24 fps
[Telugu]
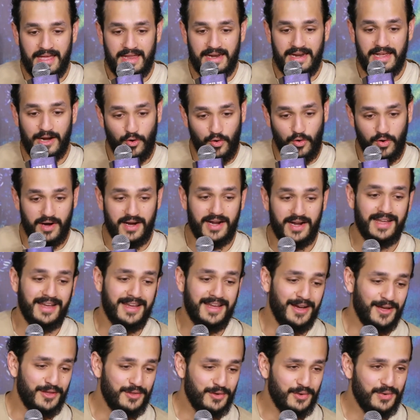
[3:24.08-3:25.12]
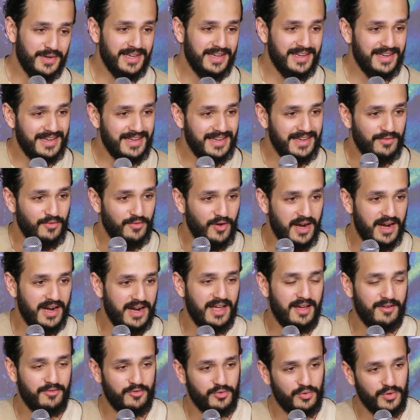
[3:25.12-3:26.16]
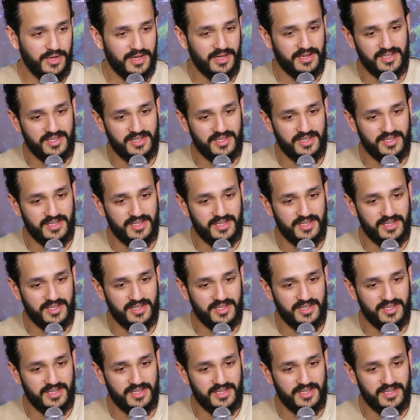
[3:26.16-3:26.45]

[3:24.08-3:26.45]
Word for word: నేను ఒక్కడనే కాదు ఈ వన్ అండ్ హాఫ్ టూ ఇయర్